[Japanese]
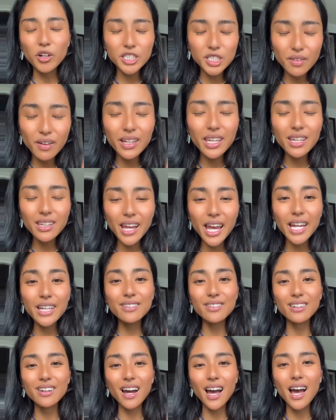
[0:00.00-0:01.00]
申し訳な
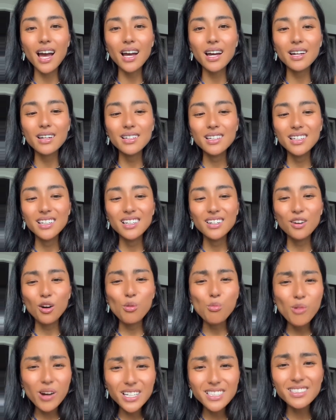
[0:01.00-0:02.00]
いとか、
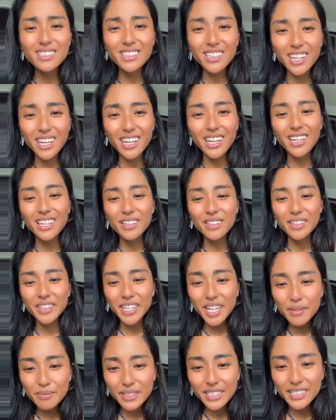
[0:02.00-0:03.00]
思わずに
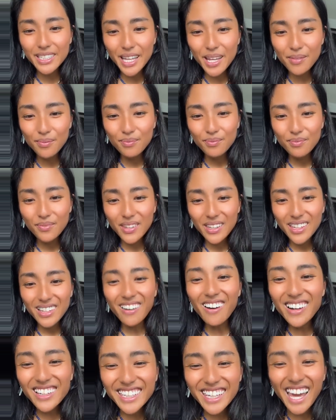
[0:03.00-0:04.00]
ディーエム して。OK!
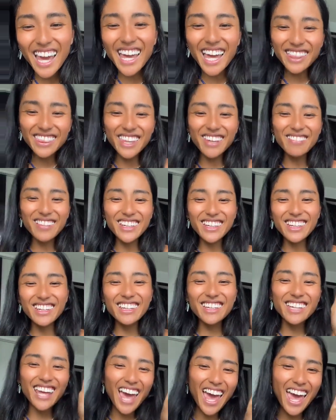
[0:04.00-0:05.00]
やってみ
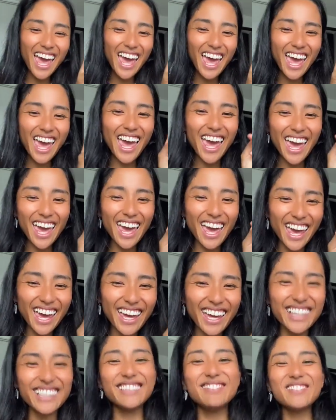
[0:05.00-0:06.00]

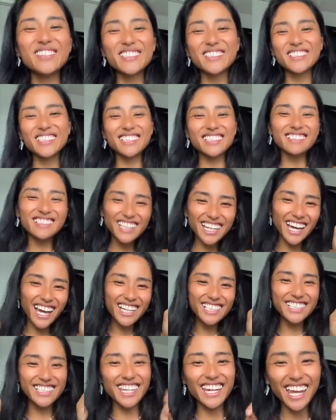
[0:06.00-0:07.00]
る！イェーイ！もうそんな
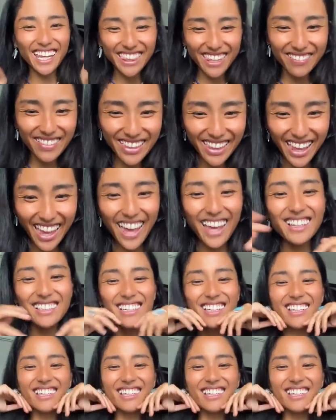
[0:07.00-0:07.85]
感じでやってみて。